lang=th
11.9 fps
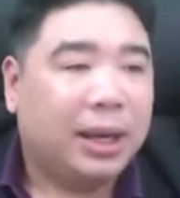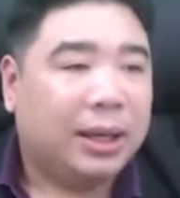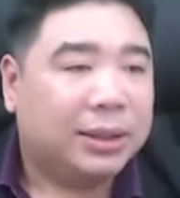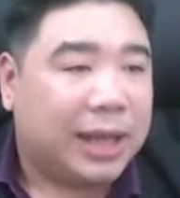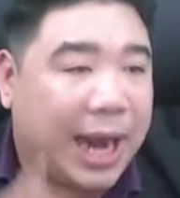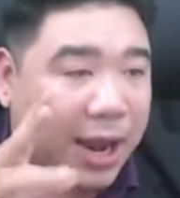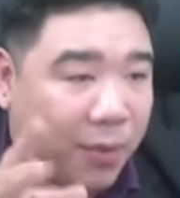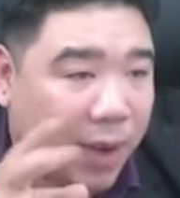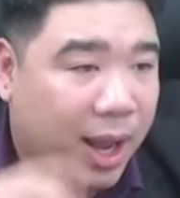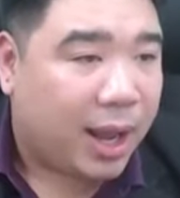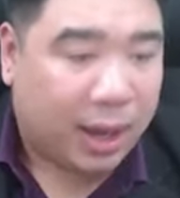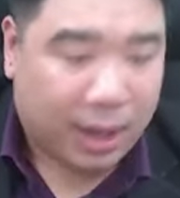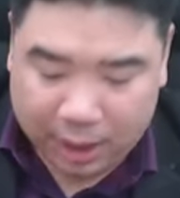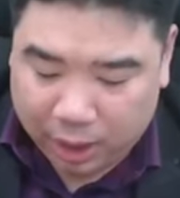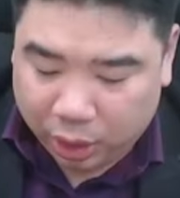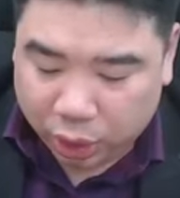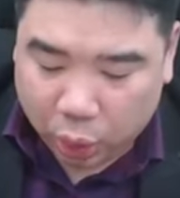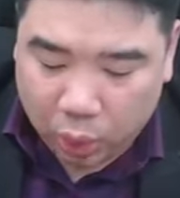แสดงว่า
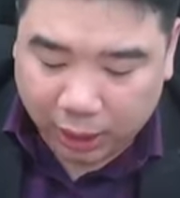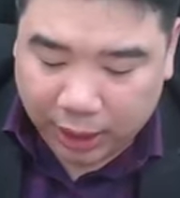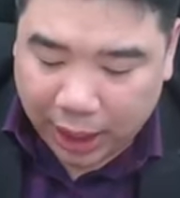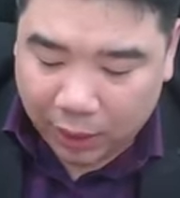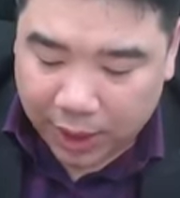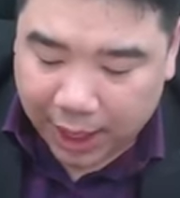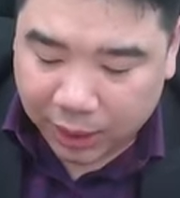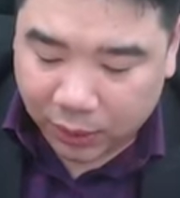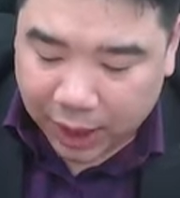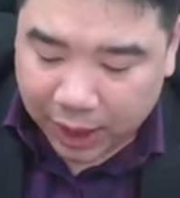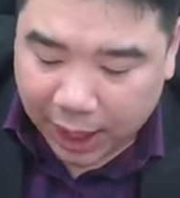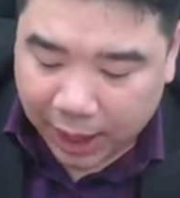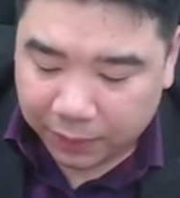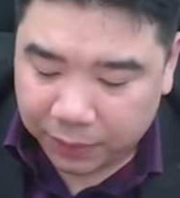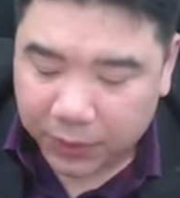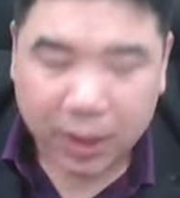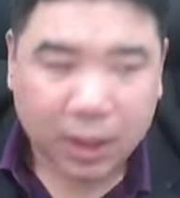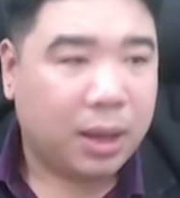ตัวที่เราเห็นตรงนี้นะ
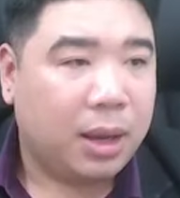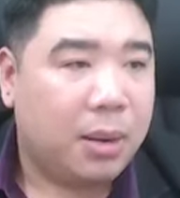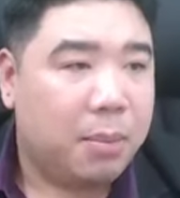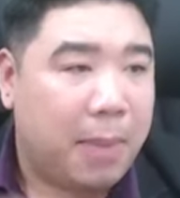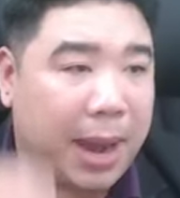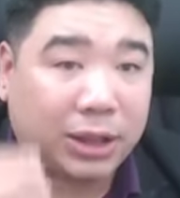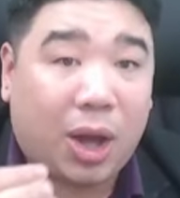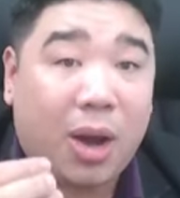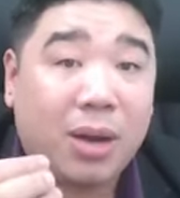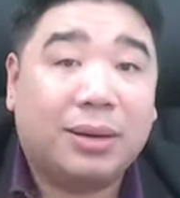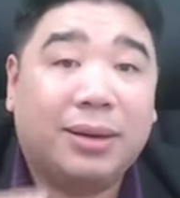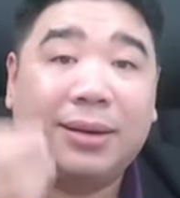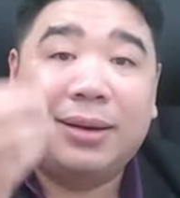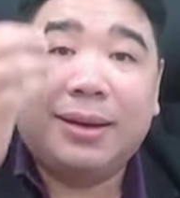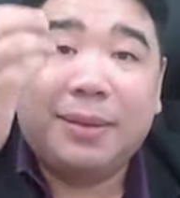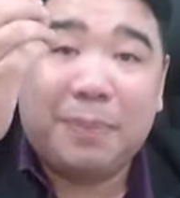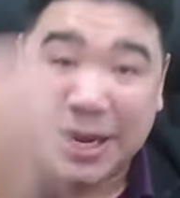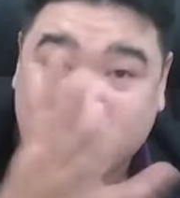มันต้อง
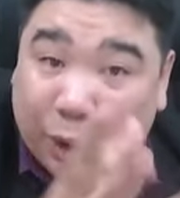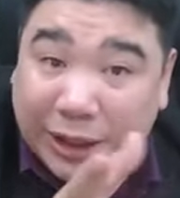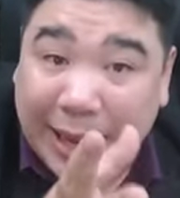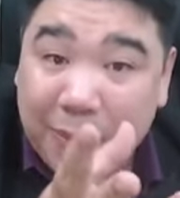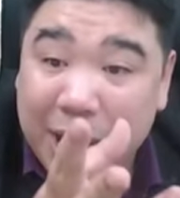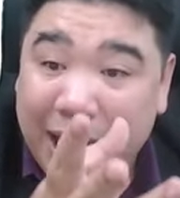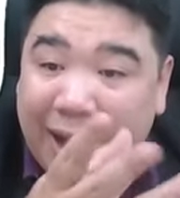เป็นจำนวนเต็มด้วยนะ